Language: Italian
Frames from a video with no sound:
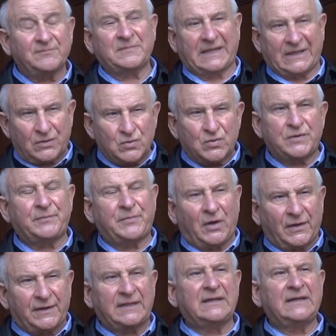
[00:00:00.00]
per lui
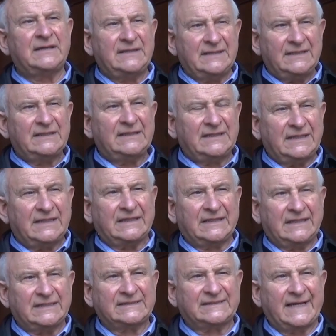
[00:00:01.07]
poi eh,
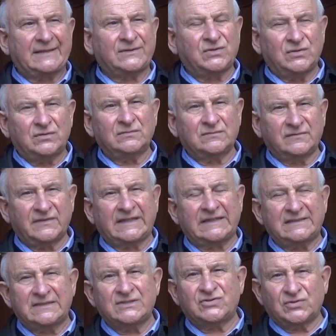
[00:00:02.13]
che è stato
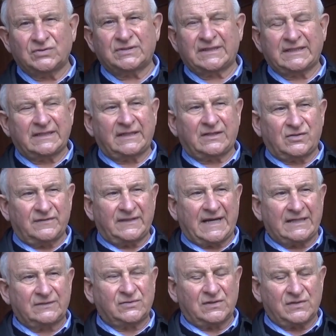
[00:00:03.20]
20 giorni
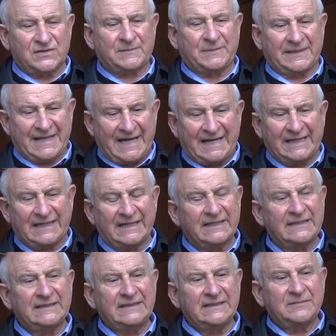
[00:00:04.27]
ricoverato
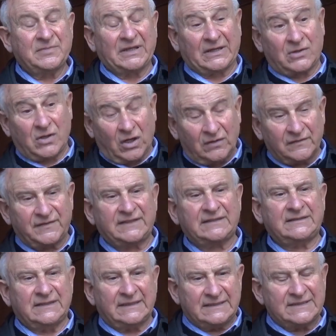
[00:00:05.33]
all'ospedale per
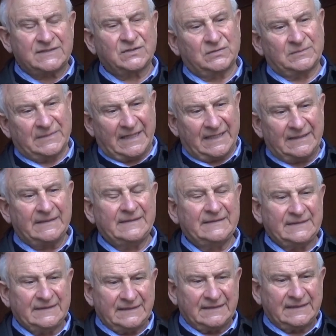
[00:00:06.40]
Covid, eh, insomma,
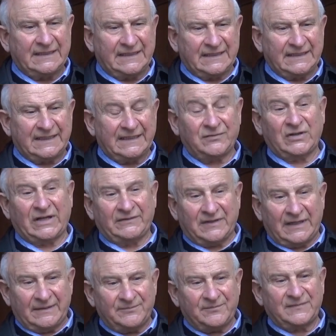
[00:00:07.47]
eh, e
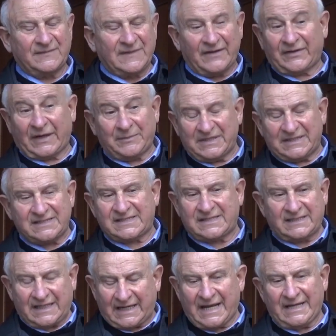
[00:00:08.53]
voleva, avrebbe
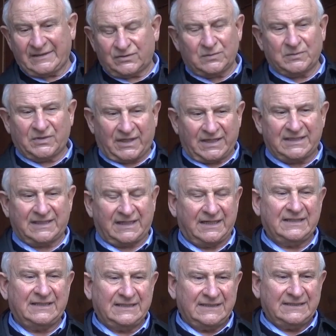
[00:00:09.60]
desiderato
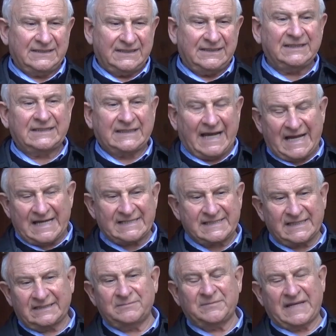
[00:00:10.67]
morire in
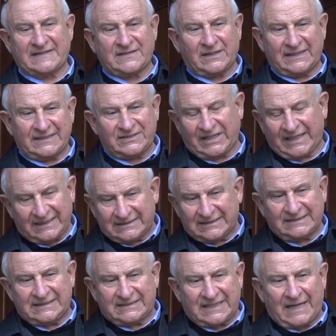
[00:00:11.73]
casa, in mezzo alla
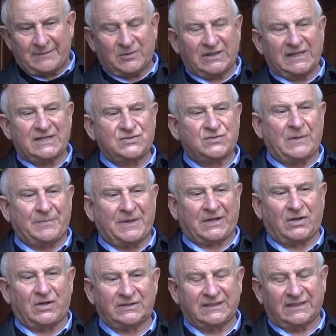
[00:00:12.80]
gente, diciamo, nella sua
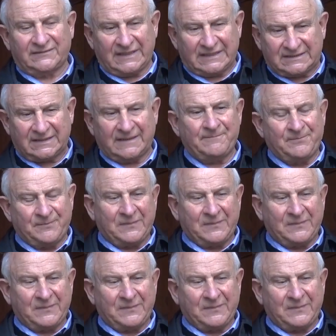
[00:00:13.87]
parrocchia, invece